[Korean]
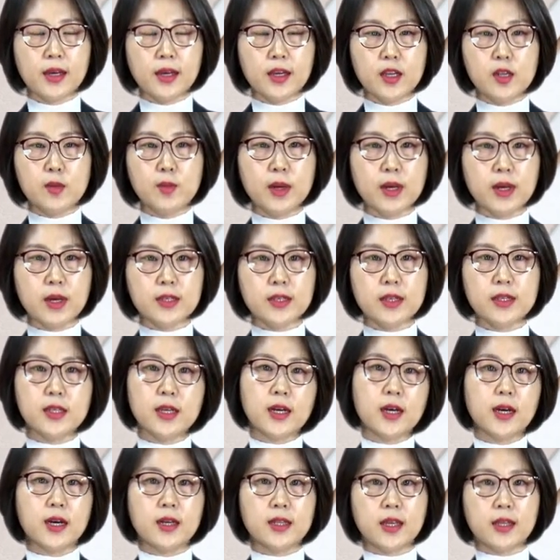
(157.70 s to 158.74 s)
일반
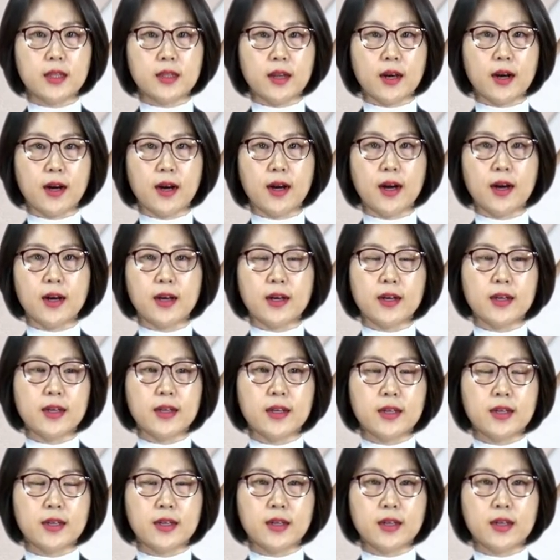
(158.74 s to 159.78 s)
가세자가 됐다가
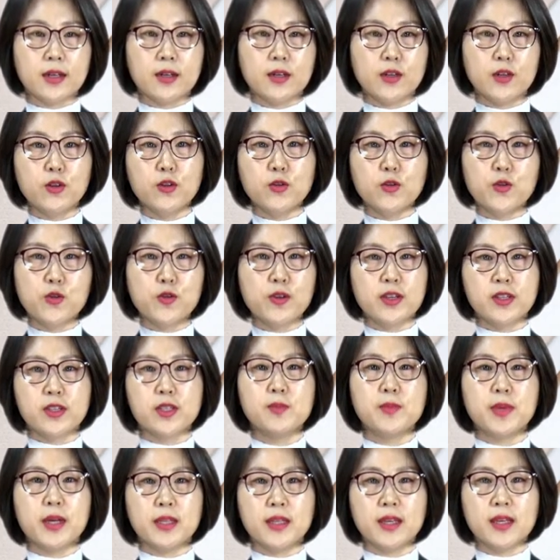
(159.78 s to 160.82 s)
아, 이런 경우가
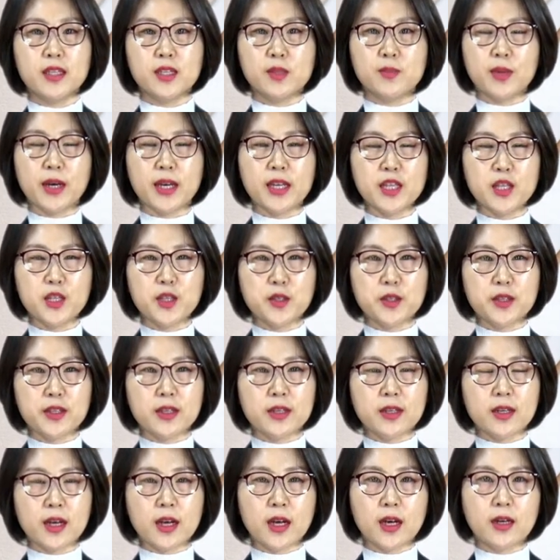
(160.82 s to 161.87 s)
있으면 안 되겠지만
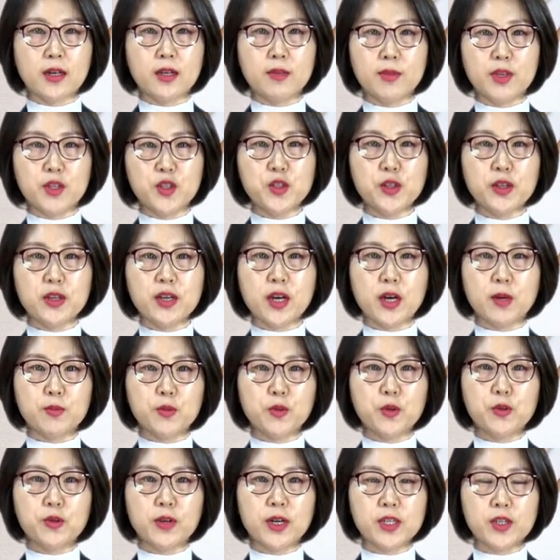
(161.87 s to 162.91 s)
가, 매출액
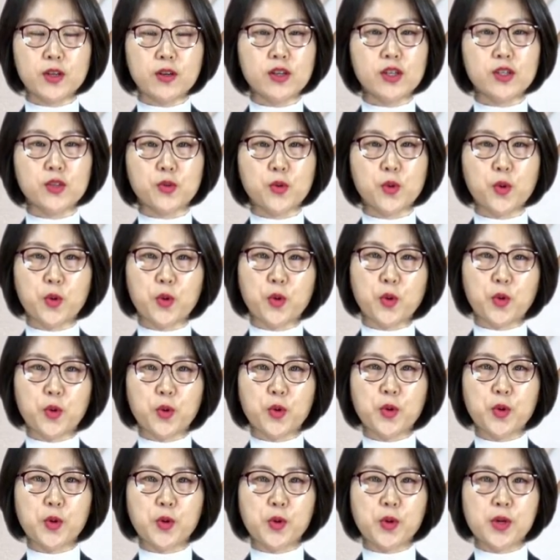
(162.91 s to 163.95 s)
감소를 하셔가지고
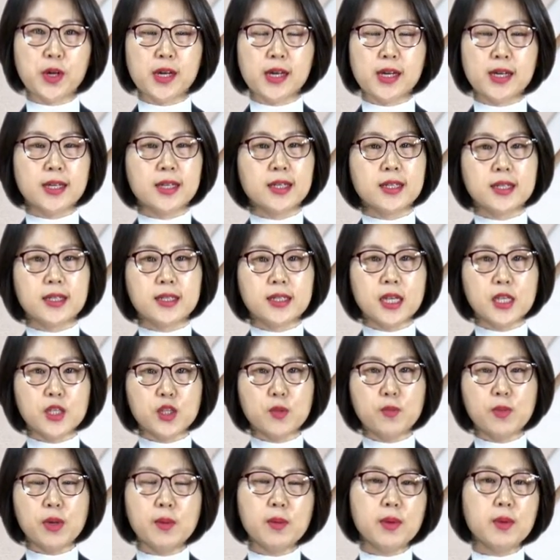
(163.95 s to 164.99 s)

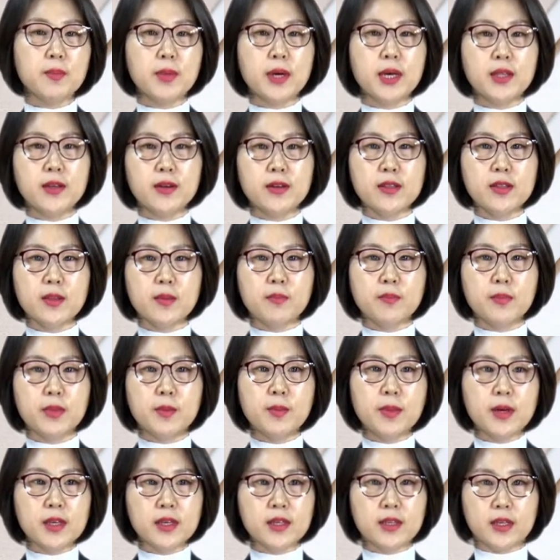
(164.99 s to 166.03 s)
4,800만 원
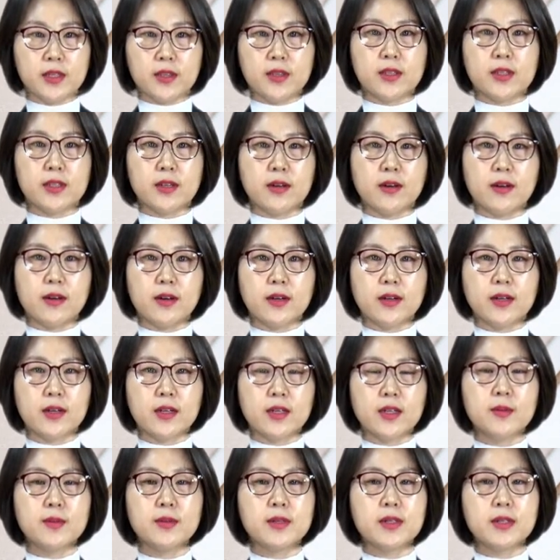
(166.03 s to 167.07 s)
미만이 되셨어요.
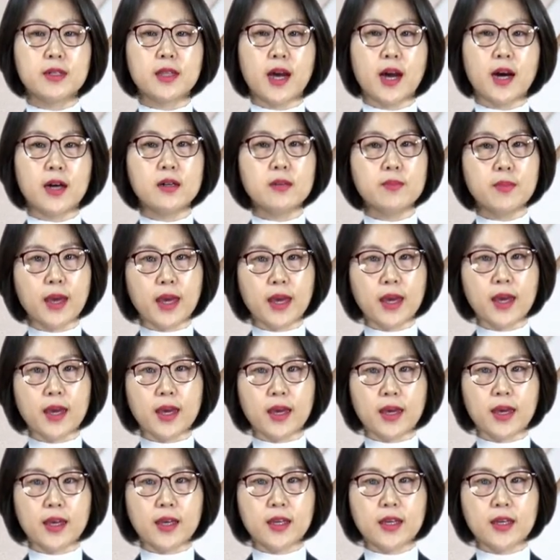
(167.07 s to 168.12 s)
그러면 그
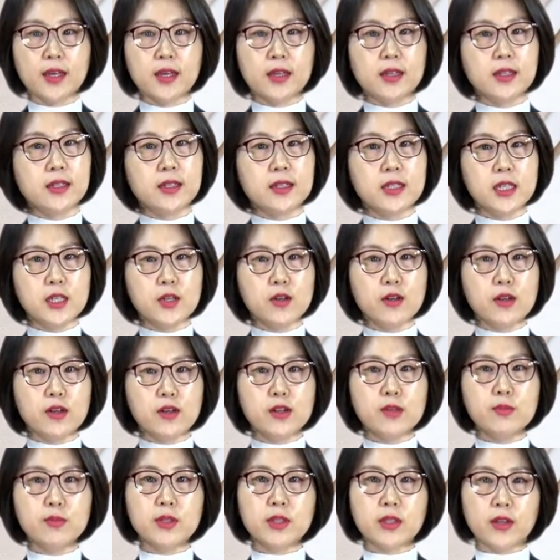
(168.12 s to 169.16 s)
다음에 7월
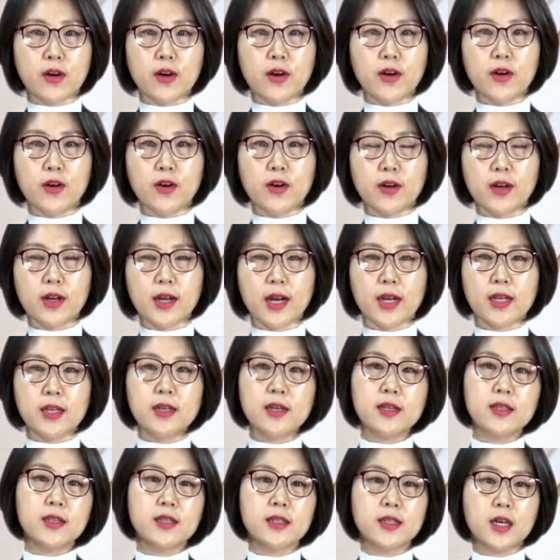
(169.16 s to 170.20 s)
1일부터
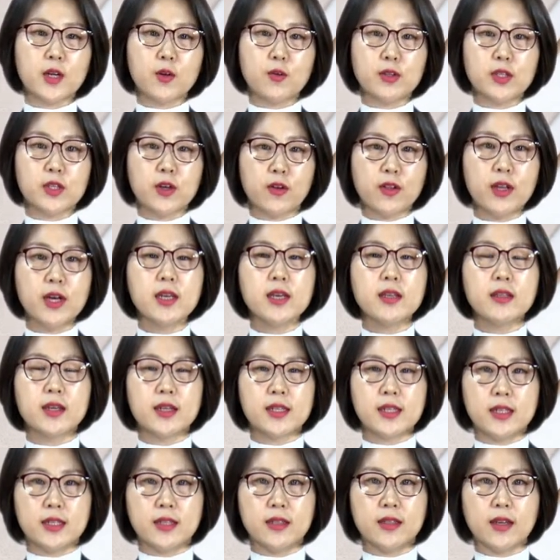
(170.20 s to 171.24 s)
간이가세자로 전환이
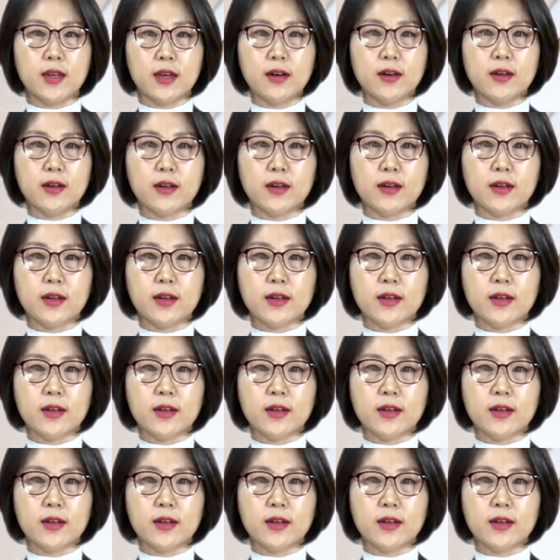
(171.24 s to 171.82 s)
되시는데요.